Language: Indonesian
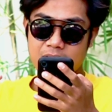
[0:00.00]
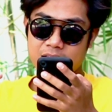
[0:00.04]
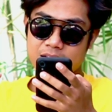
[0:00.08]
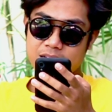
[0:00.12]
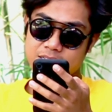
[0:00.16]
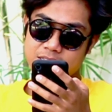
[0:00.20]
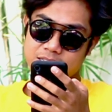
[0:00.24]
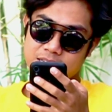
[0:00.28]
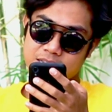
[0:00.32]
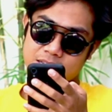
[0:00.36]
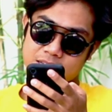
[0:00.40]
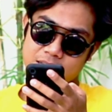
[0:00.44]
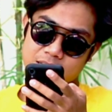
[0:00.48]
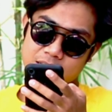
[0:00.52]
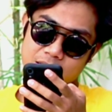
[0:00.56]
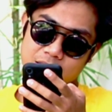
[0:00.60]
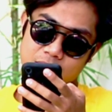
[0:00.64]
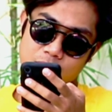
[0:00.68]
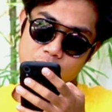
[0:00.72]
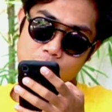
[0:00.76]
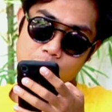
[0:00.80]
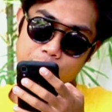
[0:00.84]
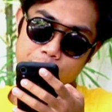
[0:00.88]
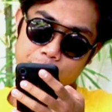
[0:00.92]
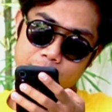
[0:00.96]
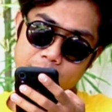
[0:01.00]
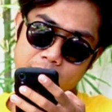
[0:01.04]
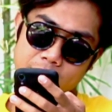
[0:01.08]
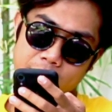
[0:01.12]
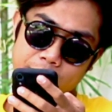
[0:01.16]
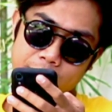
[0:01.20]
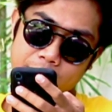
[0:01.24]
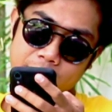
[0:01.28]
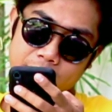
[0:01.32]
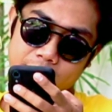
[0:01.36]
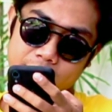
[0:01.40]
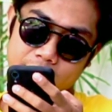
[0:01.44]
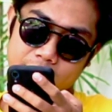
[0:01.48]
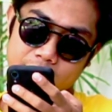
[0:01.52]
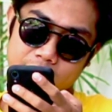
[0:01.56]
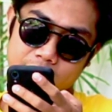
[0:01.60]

ini si Home BMX.